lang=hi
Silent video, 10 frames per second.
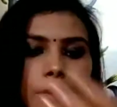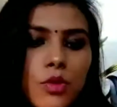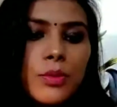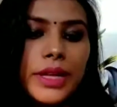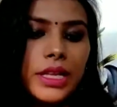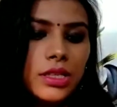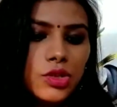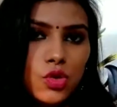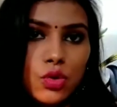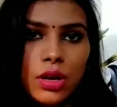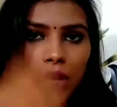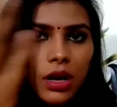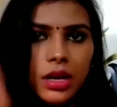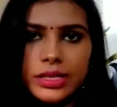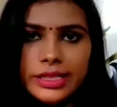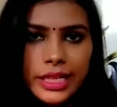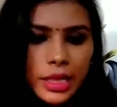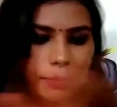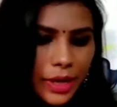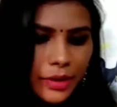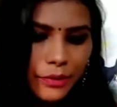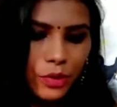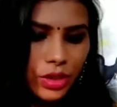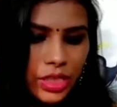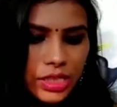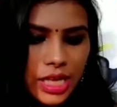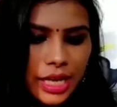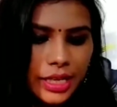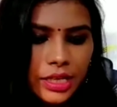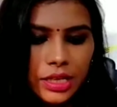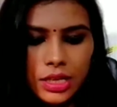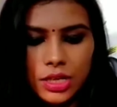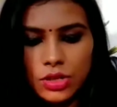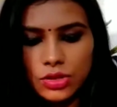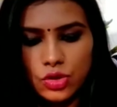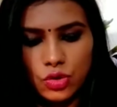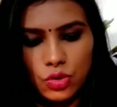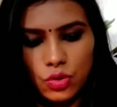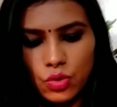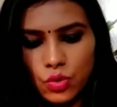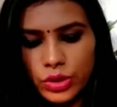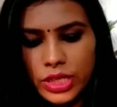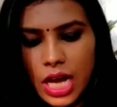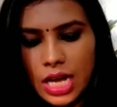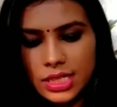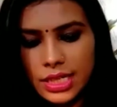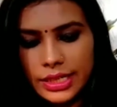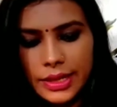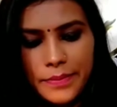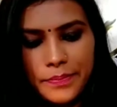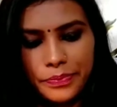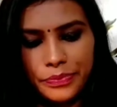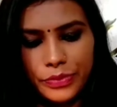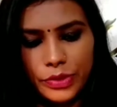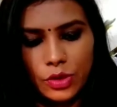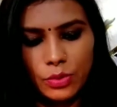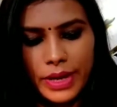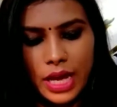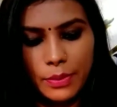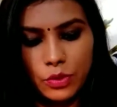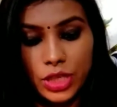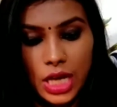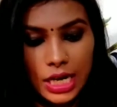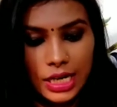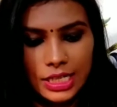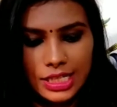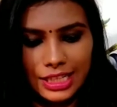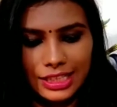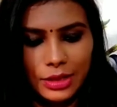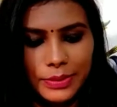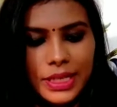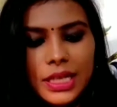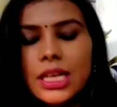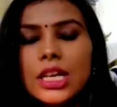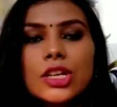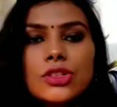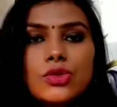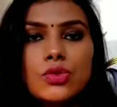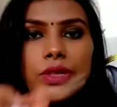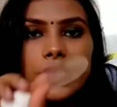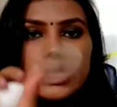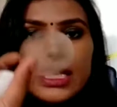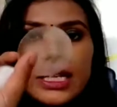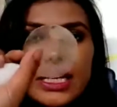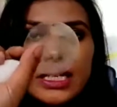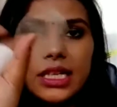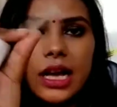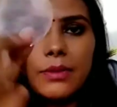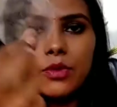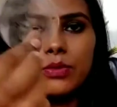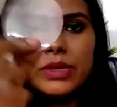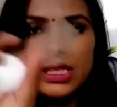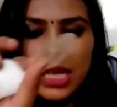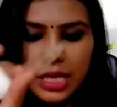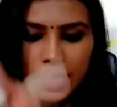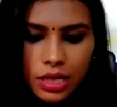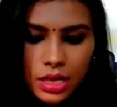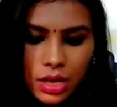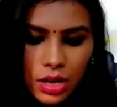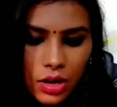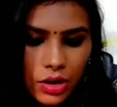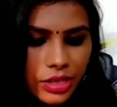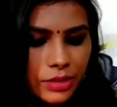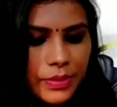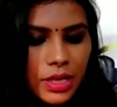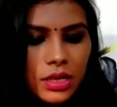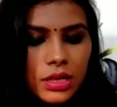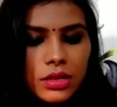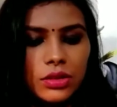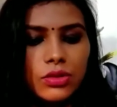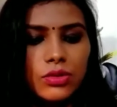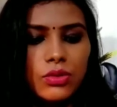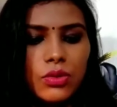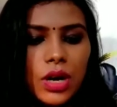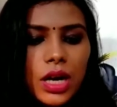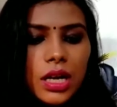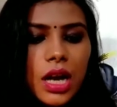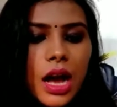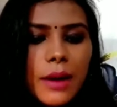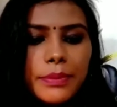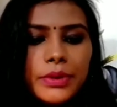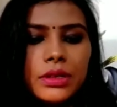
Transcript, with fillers: आपको मेरी जो सेटअप है वो दिख जाएगी जो उतनी खास नहीं है तो मैं आपको दिखाना नहीं चाहती अभी सो so, इस तरीके से आपको मिल जाएगी इसमें तो अगर आप